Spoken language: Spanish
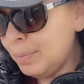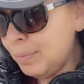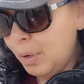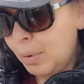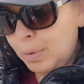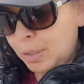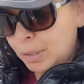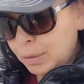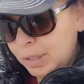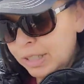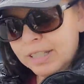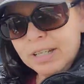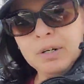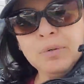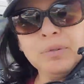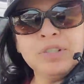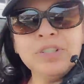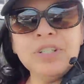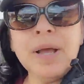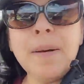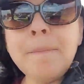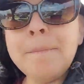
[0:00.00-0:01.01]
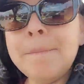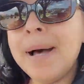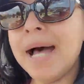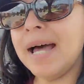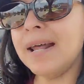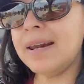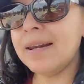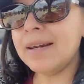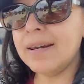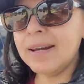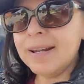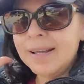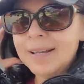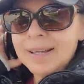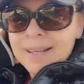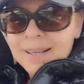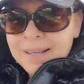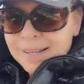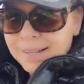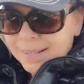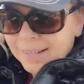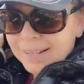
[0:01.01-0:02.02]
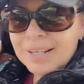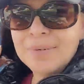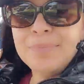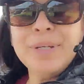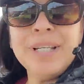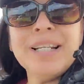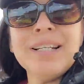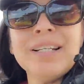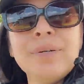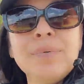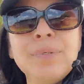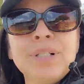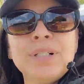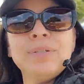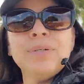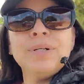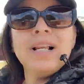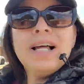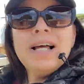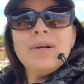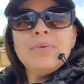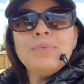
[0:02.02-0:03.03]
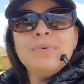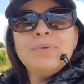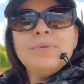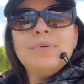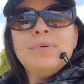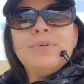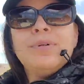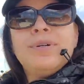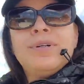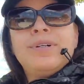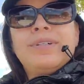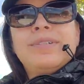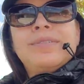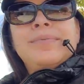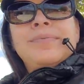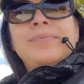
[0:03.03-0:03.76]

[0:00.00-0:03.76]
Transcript: Lo bueno que traigo chamarra. Ay, miren qué bonito el árbol.